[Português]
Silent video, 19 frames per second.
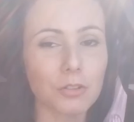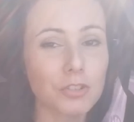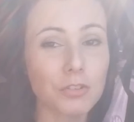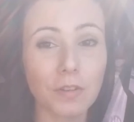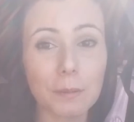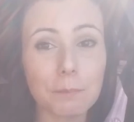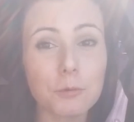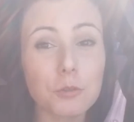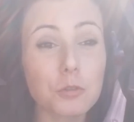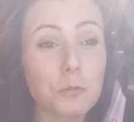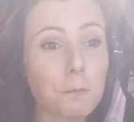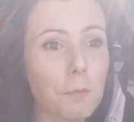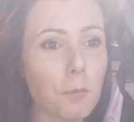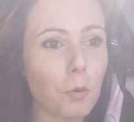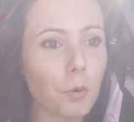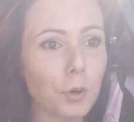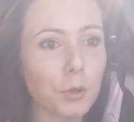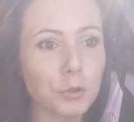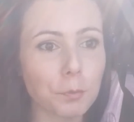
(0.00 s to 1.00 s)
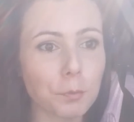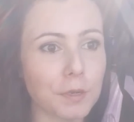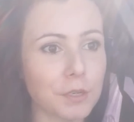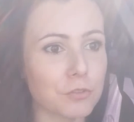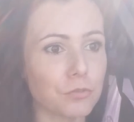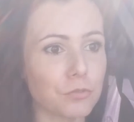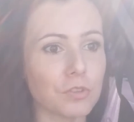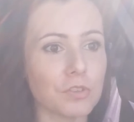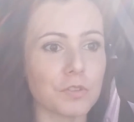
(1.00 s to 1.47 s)
Então tivemos muito
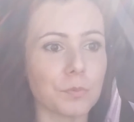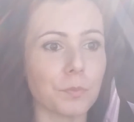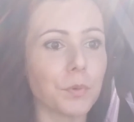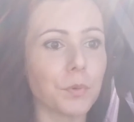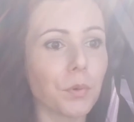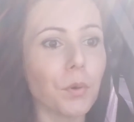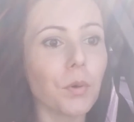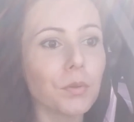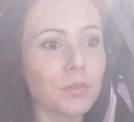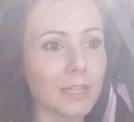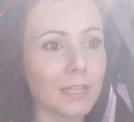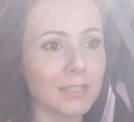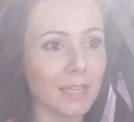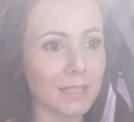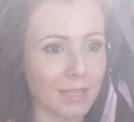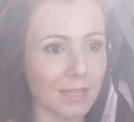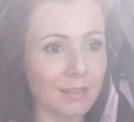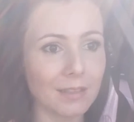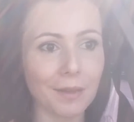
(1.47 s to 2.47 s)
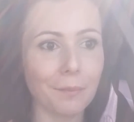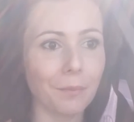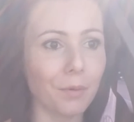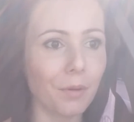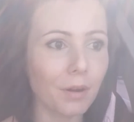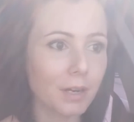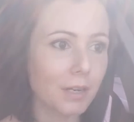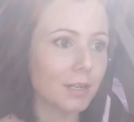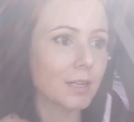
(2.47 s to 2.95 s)
prejuízo por conta dessa
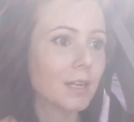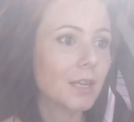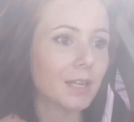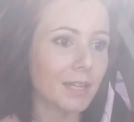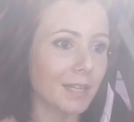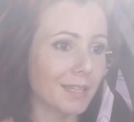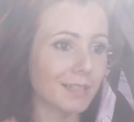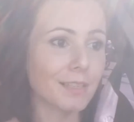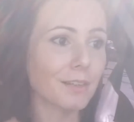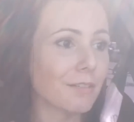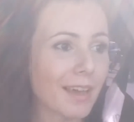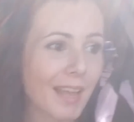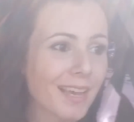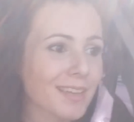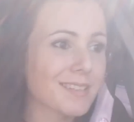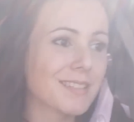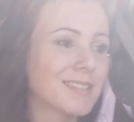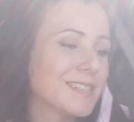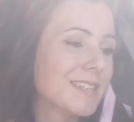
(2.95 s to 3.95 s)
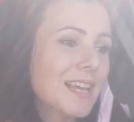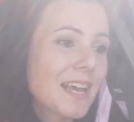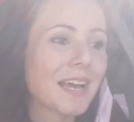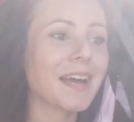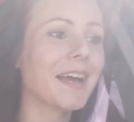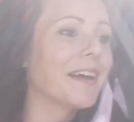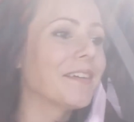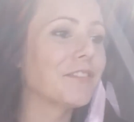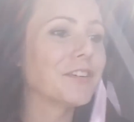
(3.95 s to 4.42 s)
demora. E não é assim,
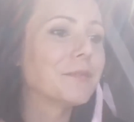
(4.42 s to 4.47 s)
ah,